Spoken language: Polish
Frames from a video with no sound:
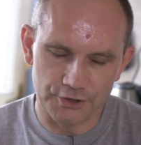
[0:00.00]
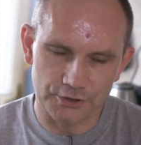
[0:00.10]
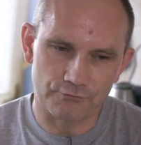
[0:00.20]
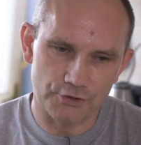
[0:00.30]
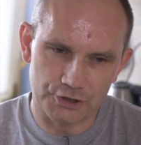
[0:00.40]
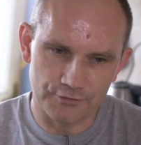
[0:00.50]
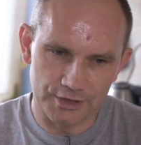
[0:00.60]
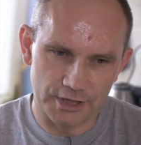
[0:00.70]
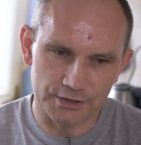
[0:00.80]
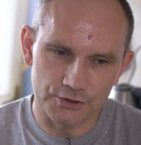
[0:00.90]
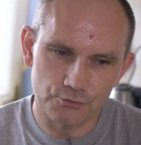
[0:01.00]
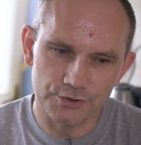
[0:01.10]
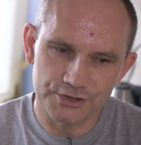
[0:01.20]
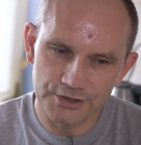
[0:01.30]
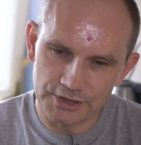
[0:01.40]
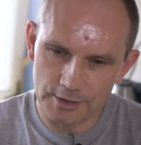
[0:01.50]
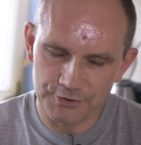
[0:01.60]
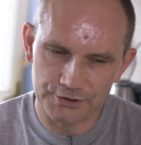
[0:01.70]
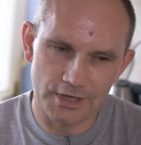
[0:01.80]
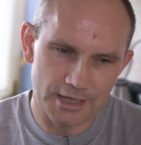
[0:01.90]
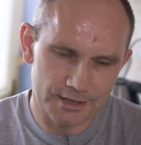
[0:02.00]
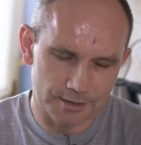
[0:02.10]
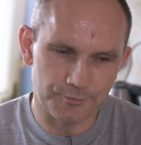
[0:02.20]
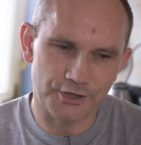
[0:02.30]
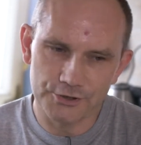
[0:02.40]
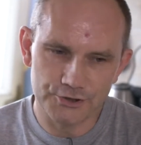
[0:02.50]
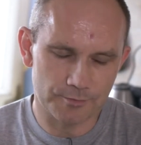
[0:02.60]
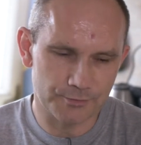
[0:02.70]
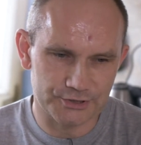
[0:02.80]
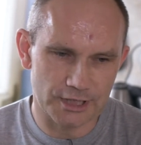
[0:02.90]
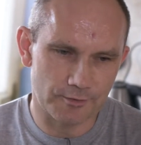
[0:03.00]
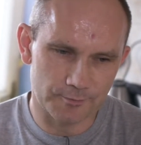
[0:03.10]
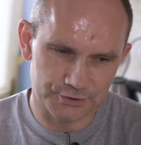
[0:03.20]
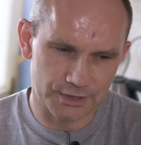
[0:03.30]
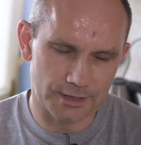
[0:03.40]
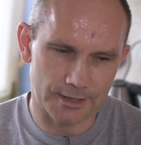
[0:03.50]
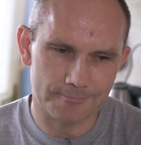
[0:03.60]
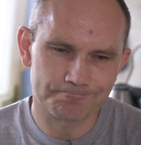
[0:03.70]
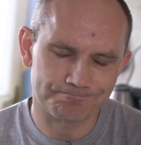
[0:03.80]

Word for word: się, właściwie tak intuicyjnie przez lata empirycznie poznałem Oskara.